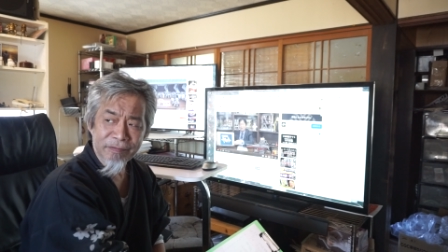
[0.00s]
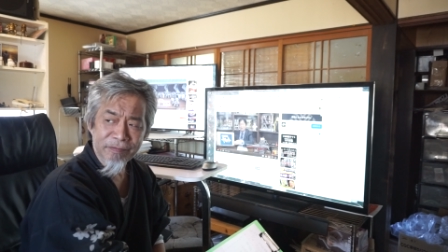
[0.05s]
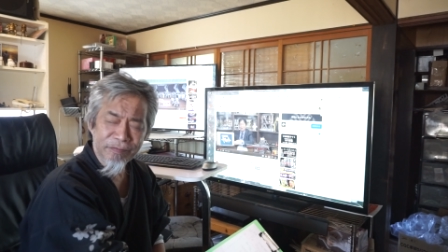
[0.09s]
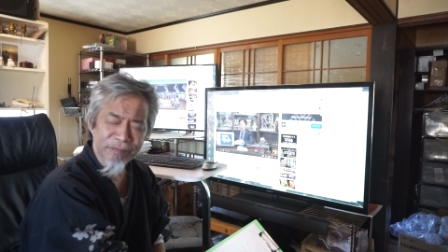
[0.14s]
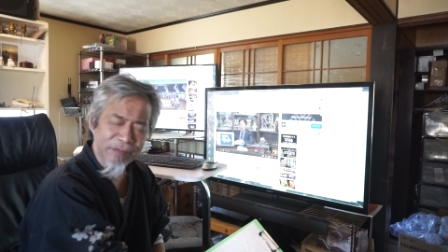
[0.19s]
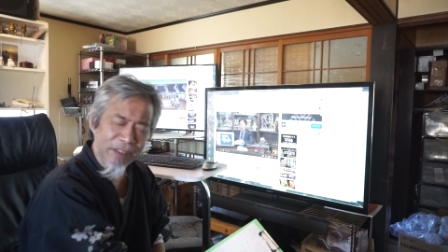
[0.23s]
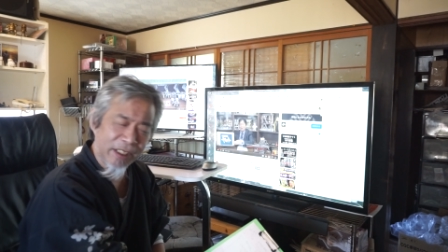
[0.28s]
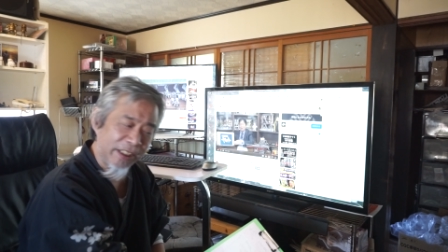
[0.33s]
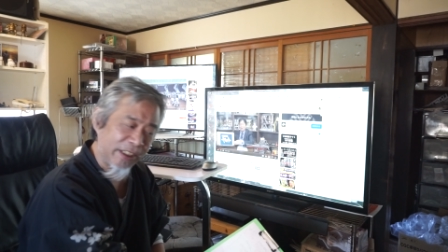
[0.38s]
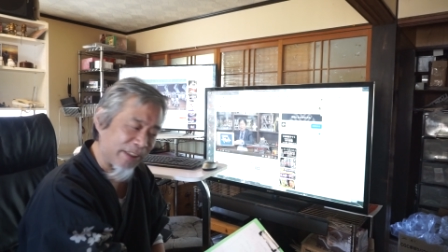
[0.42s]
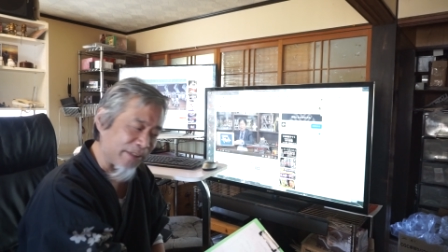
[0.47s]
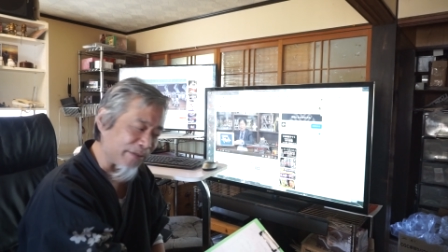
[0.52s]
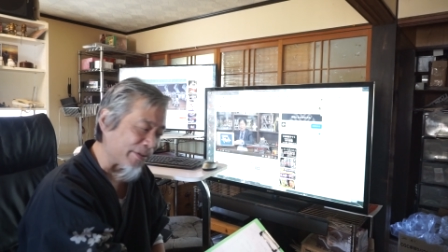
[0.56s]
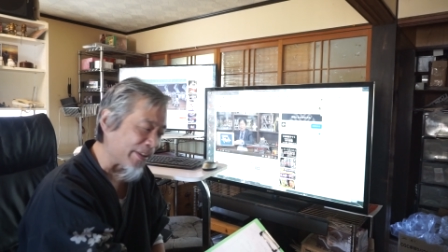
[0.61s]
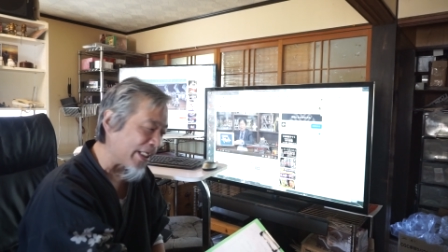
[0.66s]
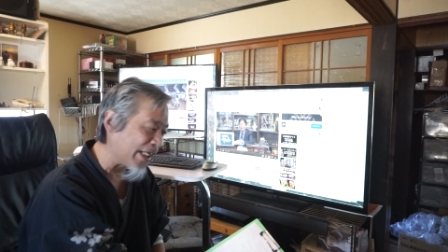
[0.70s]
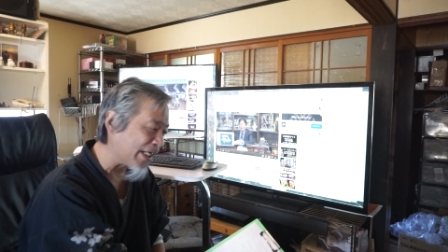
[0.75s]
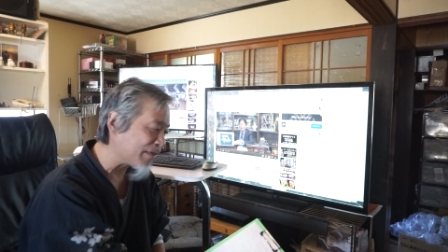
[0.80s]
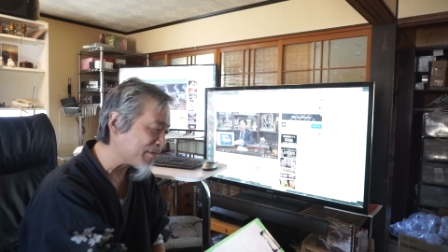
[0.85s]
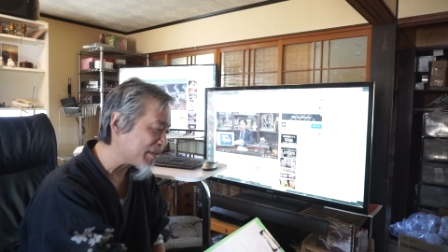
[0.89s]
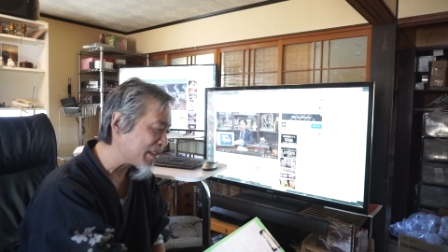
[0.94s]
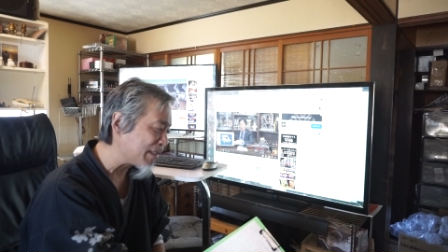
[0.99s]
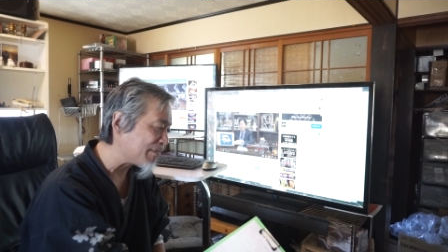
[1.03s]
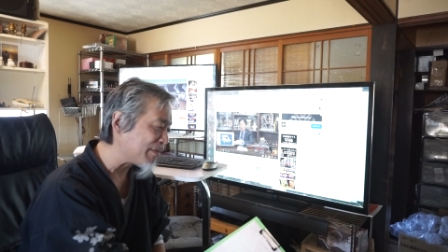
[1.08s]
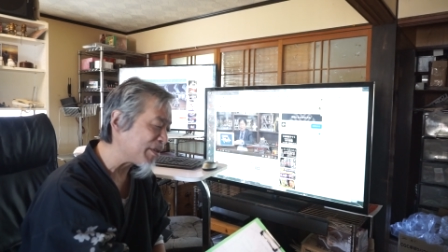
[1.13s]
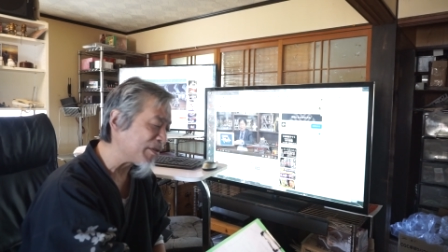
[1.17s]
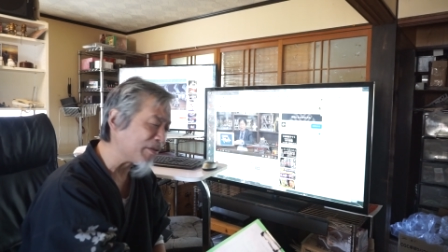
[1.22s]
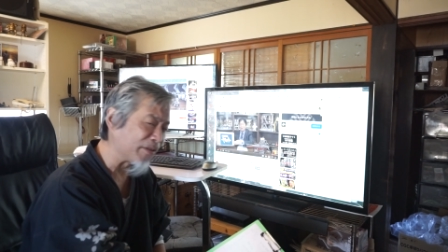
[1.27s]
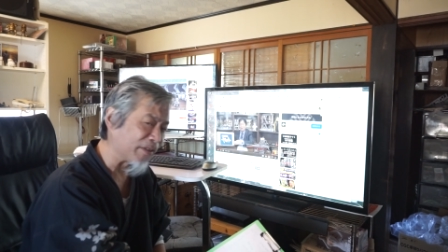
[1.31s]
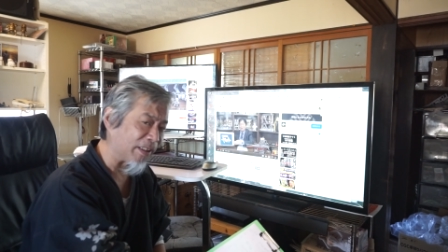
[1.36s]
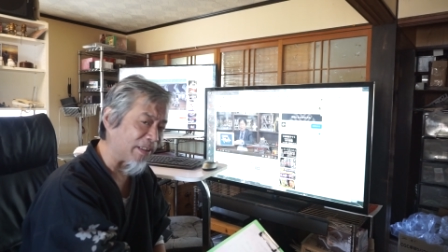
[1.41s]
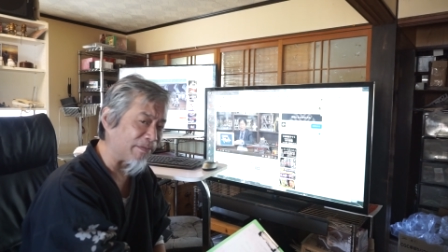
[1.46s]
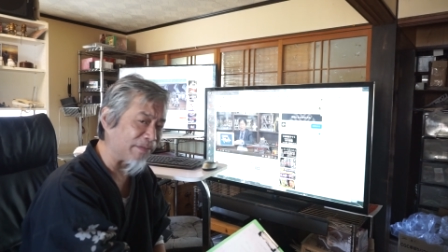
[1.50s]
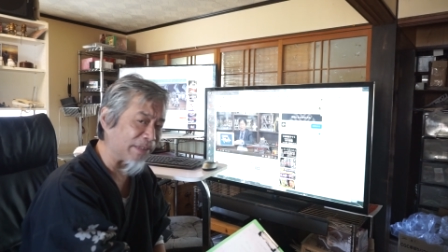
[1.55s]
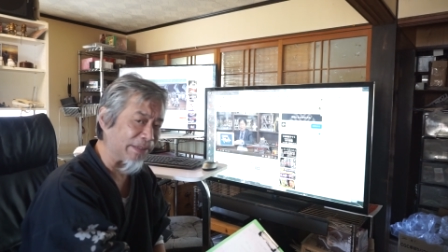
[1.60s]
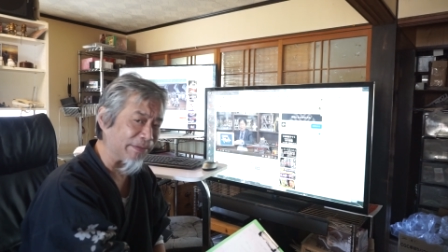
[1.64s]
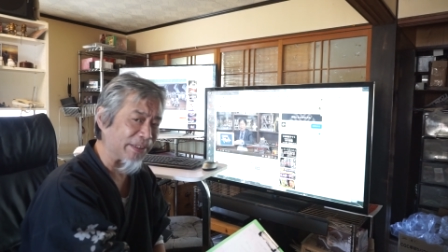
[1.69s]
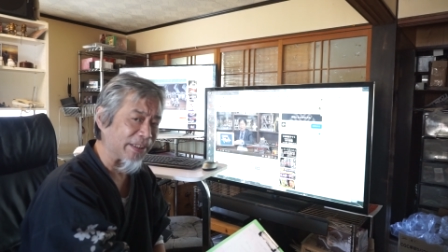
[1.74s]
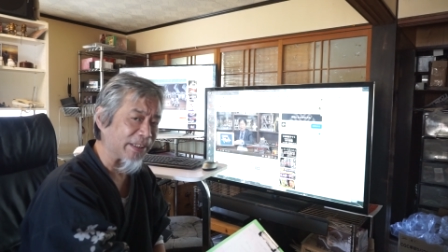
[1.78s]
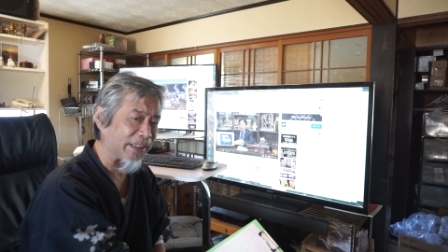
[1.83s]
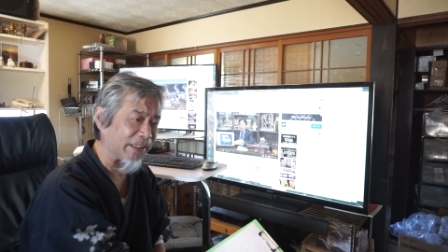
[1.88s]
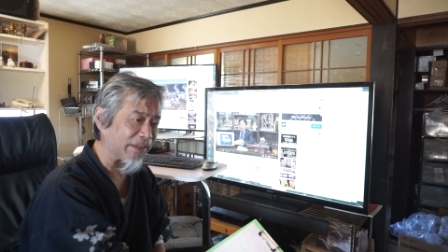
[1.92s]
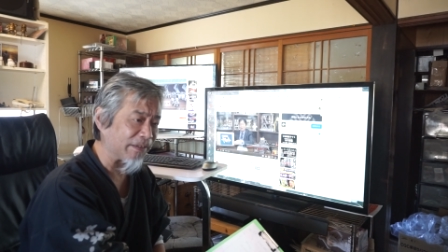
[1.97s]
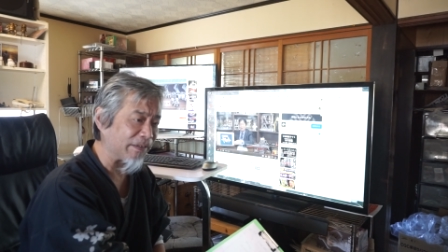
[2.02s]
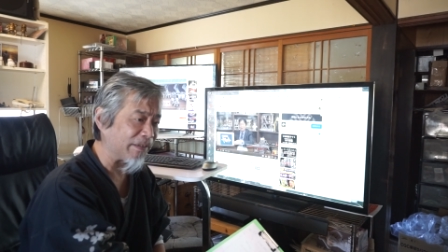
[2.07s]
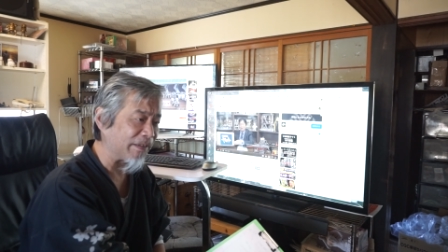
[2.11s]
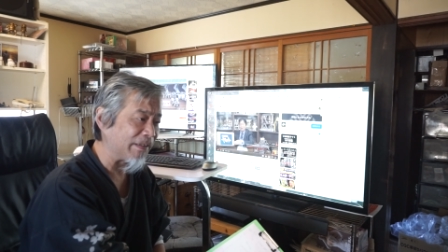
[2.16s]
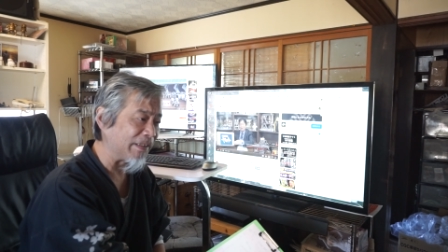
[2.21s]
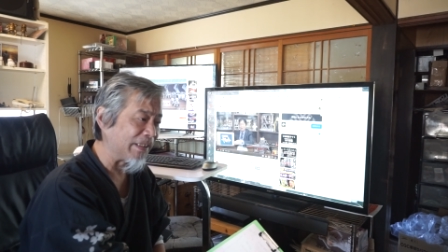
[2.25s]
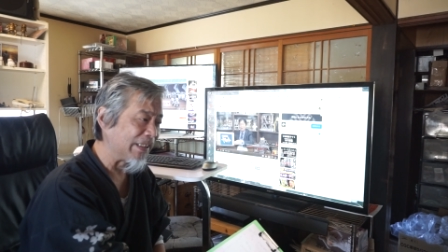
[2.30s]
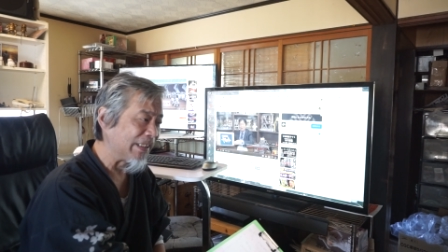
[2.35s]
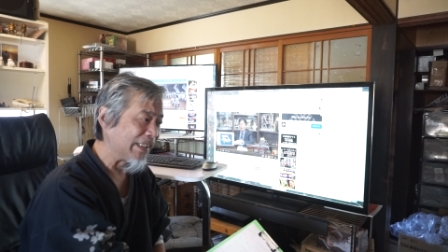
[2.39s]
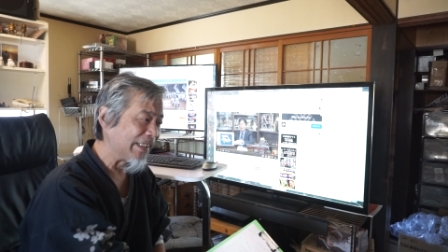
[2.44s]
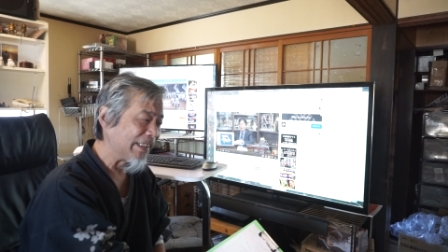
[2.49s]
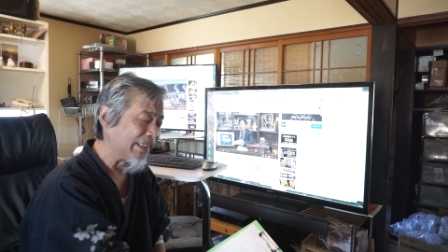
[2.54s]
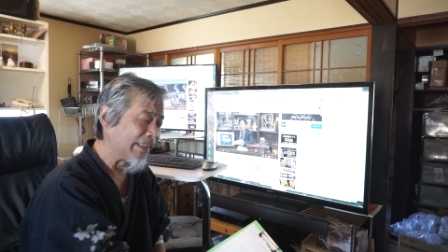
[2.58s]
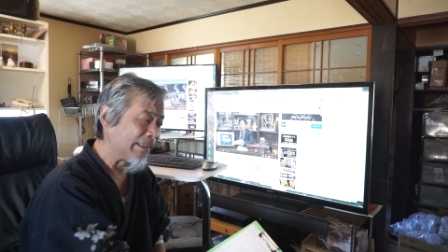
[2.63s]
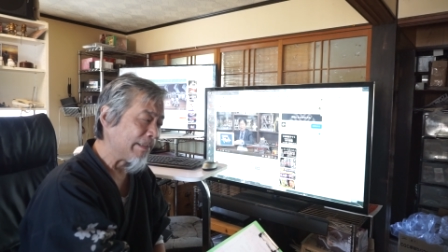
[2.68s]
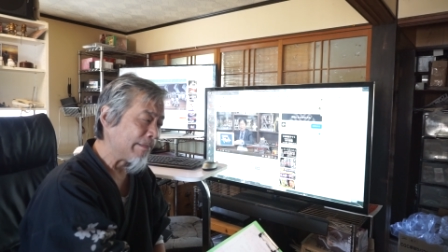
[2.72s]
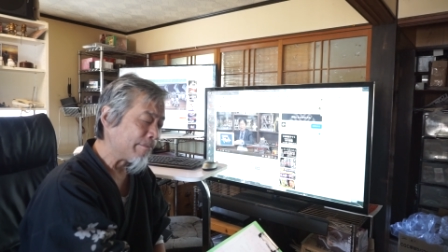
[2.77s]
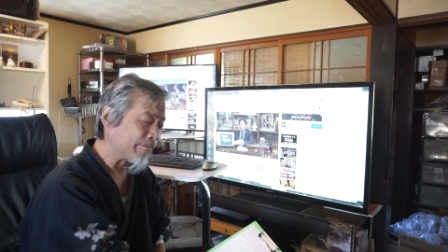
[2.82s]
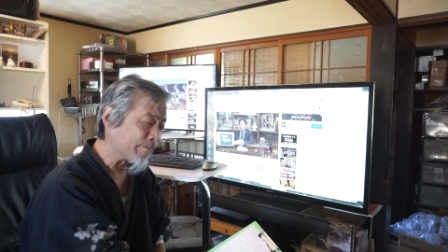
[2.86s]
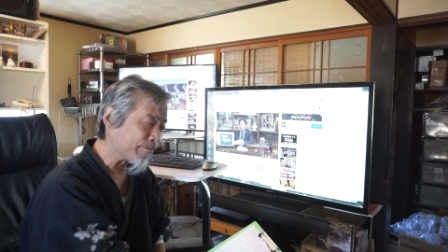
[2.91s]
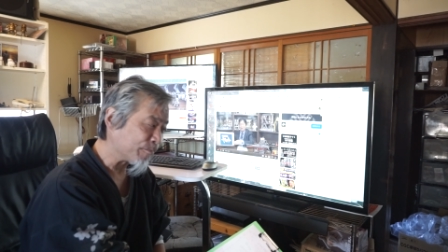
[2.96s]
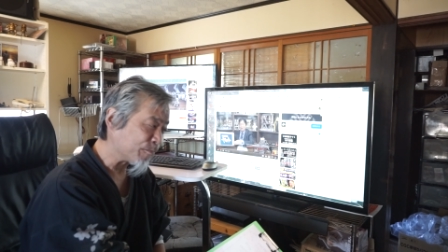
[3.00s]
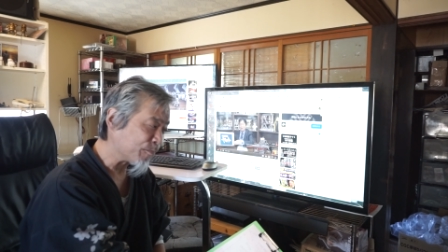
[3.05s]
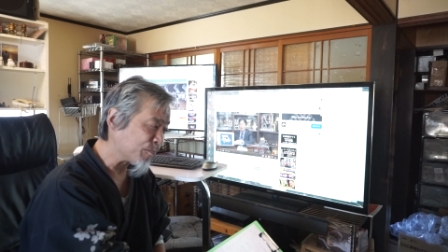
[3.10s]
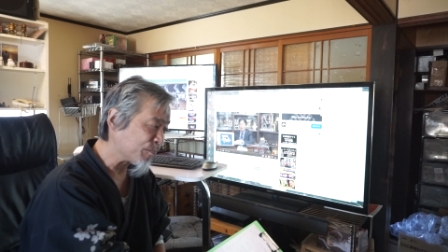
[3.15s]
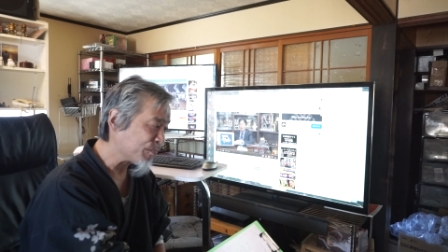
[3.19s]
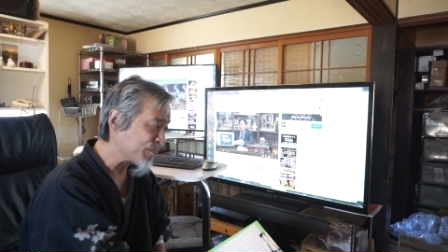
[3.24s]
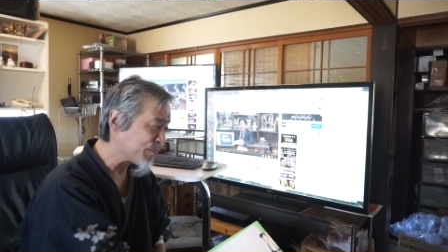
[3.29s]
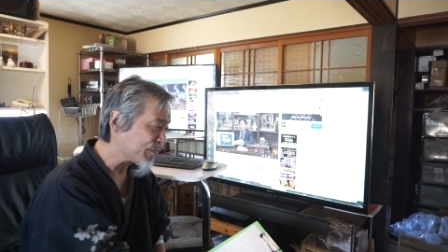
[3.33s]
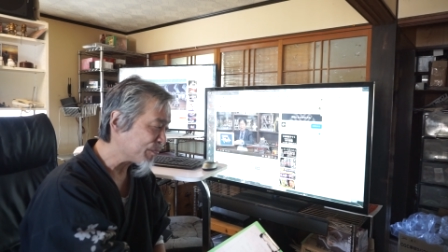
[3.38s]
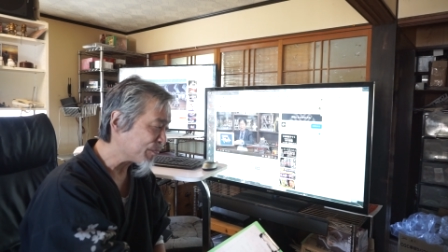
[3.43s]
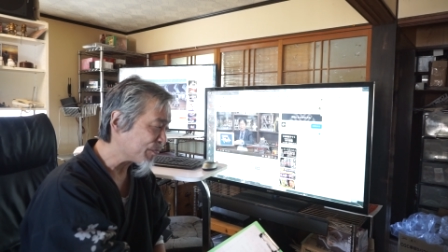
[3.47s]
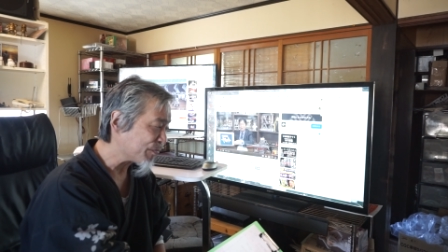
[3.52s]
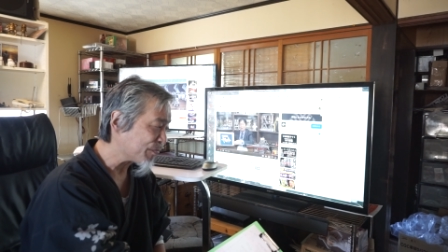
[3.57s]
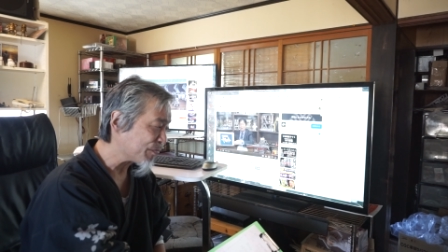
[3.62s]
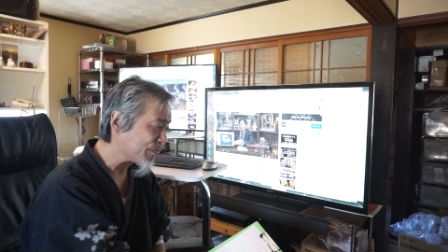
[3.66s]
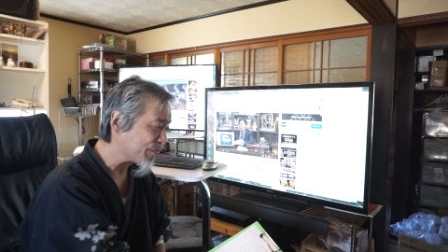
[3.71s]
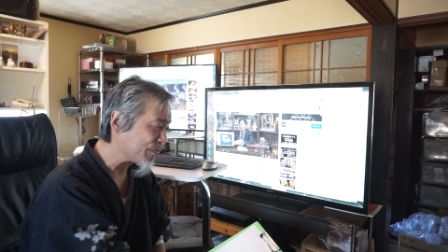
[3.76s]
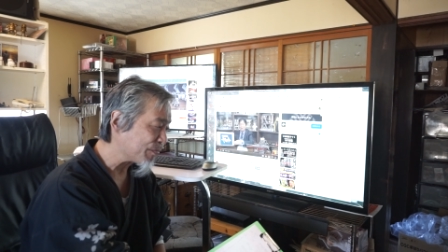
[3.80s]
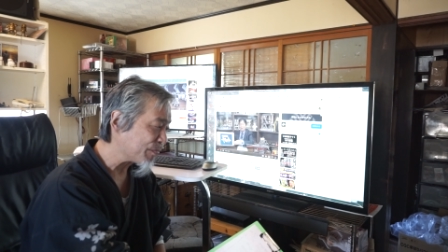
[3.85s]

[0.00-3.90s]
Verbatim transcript: まあ、一応契約してみようとは思いますけど、うん、